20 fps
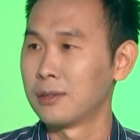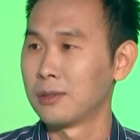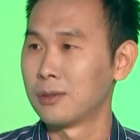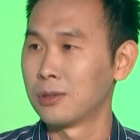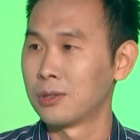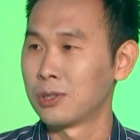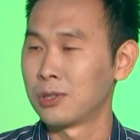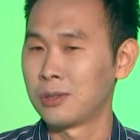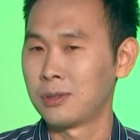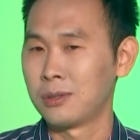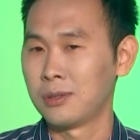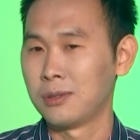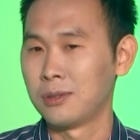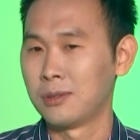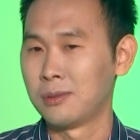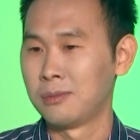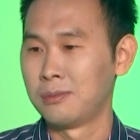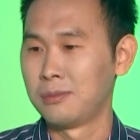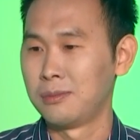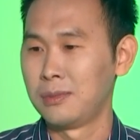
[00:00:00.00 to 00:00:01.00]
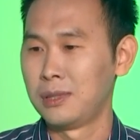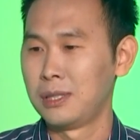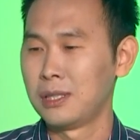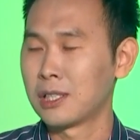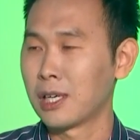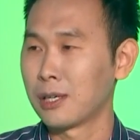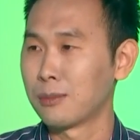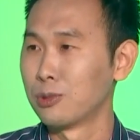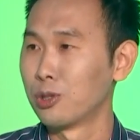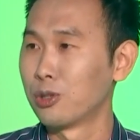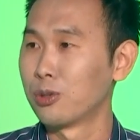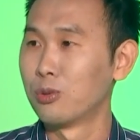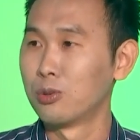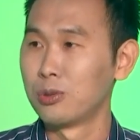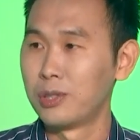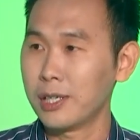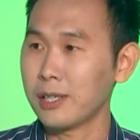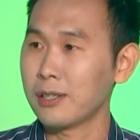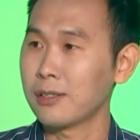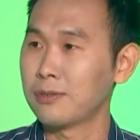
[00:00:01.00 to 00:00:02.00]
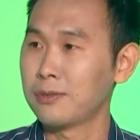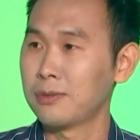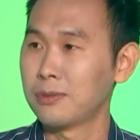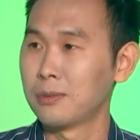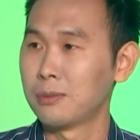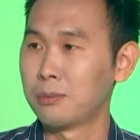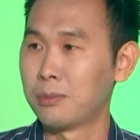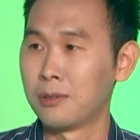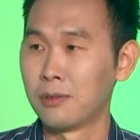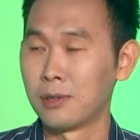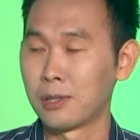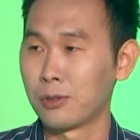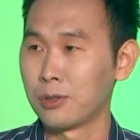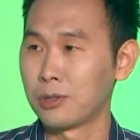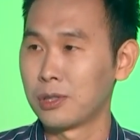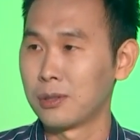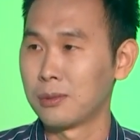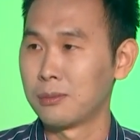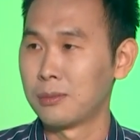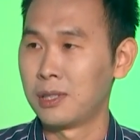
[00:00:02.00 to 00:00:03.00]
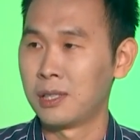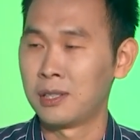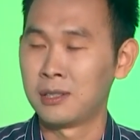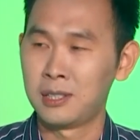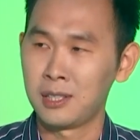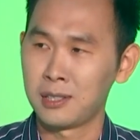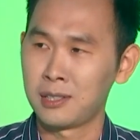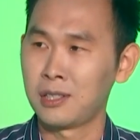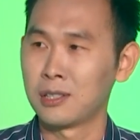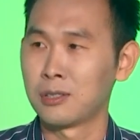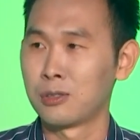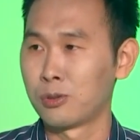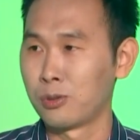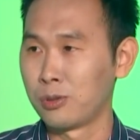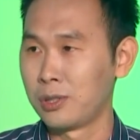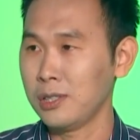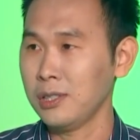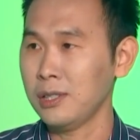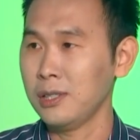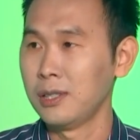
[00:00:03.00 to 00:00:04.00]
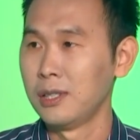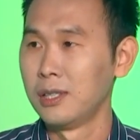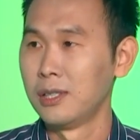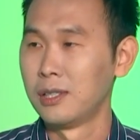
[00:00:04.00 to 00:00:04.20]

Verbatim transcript: Mm-hmm. То есть э, не так много ударов по воротам и от тех, и от других.